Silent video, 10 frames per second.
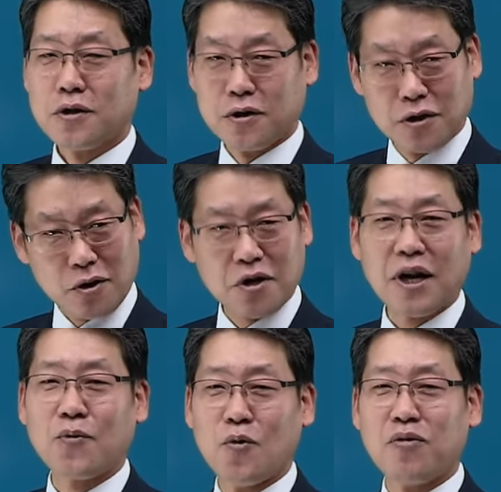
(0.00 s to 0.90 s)

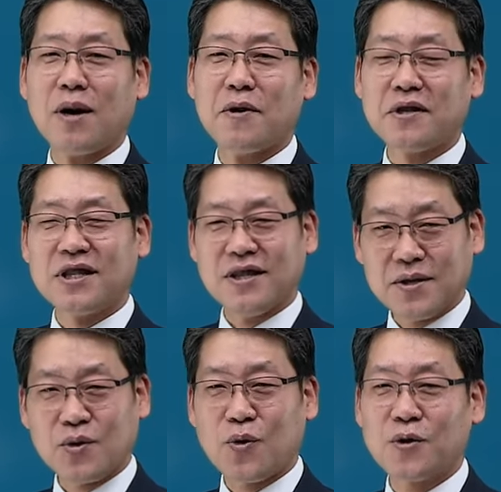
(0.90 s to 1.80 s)
그렇게 공부하면
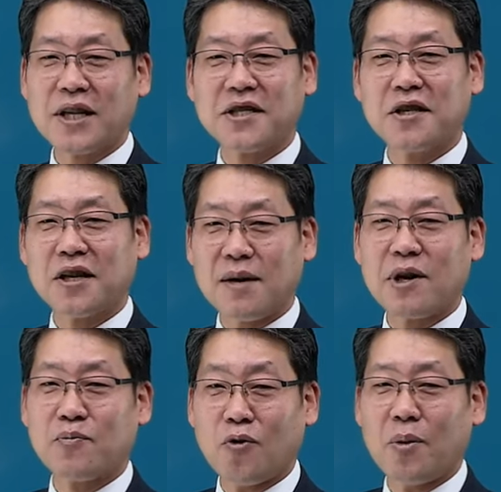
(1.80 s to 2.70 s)
큰 코 다치는 게
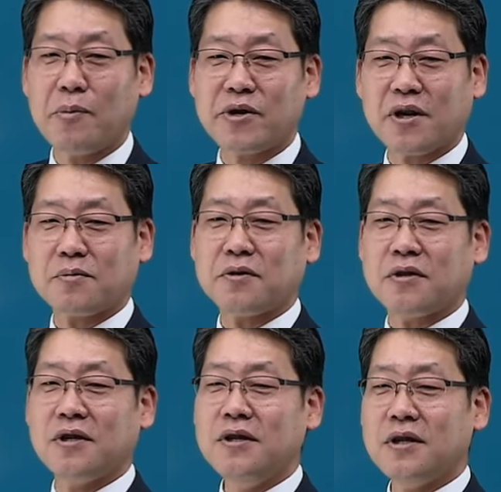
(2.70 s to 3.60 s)
바로 보험입니다.
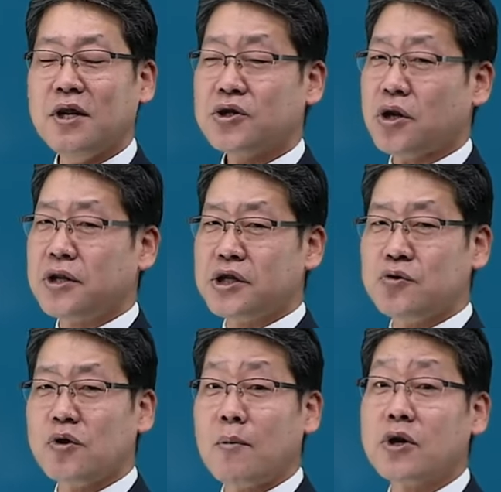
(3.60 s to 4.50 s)
여러분들. 절대
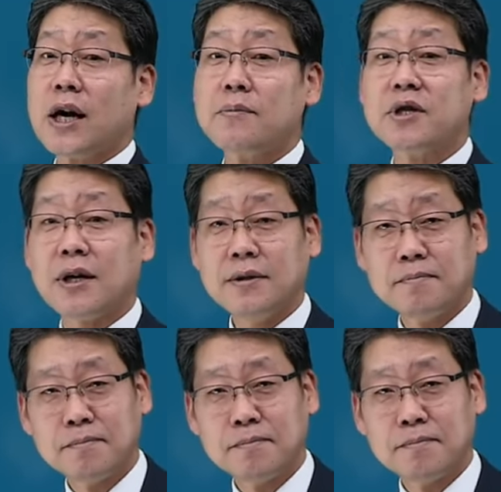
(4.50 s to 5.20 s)
쉬운 과목이 아닙니다.